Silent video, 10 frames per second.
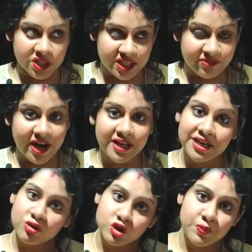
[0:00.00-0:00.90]
दीवार
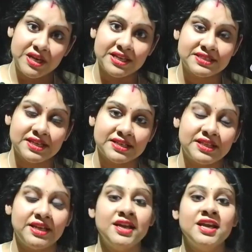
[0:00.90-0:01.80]
है उस पर लिख
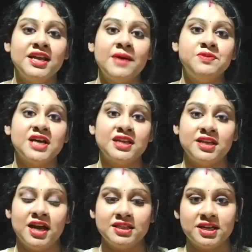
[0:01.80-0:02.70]
सकते या आप
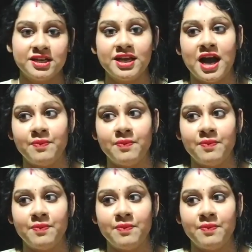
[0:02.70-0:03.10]
यहाँ तक कि